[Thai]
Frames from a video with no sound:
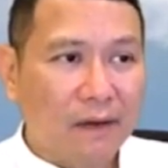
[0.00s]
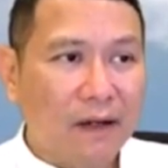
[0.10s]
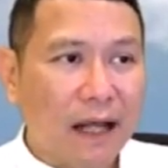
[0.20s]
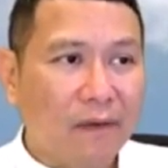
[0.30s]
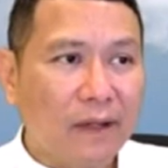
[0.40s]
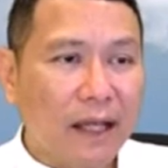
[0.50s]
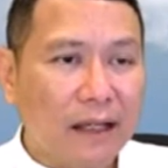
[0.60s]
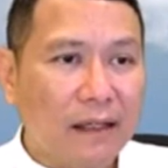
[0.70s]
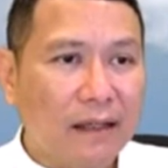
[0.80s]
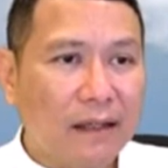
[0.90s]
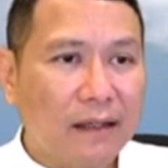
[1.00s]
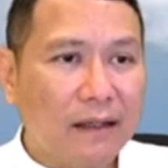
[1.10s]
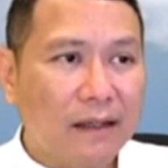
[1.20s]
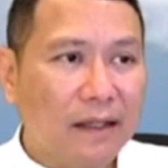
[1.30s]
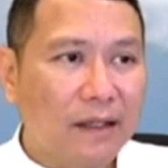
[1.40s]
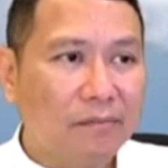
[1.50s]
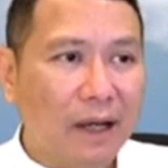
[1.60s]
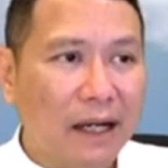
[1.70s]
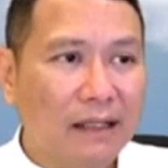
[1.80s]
ของเราเนี่ยมัน